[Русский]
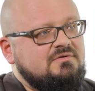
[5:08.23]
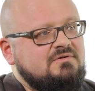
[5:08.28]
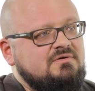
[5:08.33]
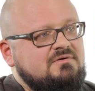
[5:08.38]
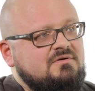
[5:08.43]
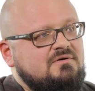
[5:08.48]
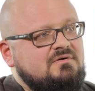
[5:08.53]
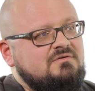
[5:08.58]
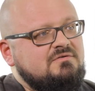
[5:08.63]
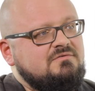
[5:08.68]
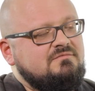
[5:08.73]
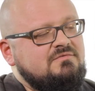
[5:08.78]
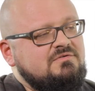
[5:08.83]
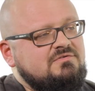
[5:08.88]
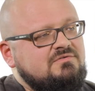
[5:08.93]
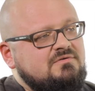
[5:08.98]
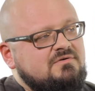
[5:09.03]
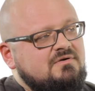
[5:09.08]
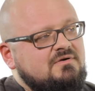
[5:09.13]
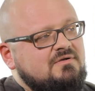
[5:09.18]
да, как
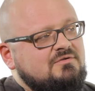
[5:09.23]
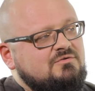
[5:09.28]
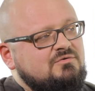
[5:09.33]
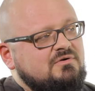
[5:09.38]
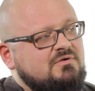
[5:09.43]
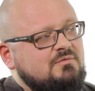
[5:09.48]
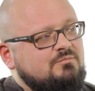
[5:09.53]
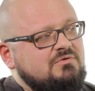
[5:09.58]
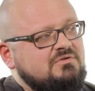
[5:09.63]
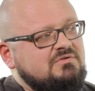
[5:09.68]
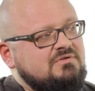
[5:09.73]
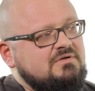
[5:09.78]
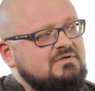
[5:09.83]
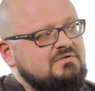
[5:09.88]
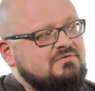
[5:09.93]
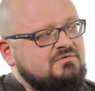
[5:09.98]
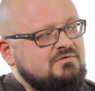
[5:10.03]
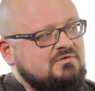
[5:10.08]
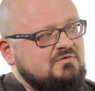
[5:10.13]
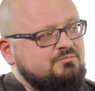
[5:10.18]
лингвистика, которая
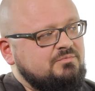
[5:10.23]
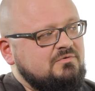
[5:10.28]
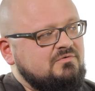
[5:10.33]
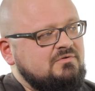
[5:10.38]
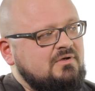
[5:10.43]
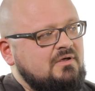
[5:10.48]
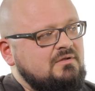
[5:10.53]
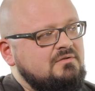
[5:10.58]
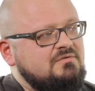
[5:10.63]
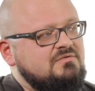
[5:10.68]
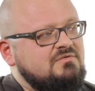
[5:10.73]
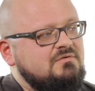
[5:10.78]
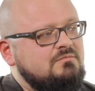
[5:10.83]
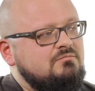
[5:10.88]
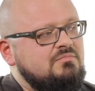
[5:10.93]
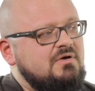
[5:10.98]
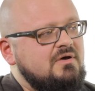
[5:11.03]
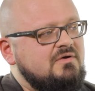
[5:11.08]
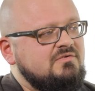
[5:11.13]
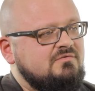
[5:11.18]
пытается распространить
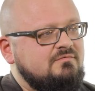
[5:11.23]
себя,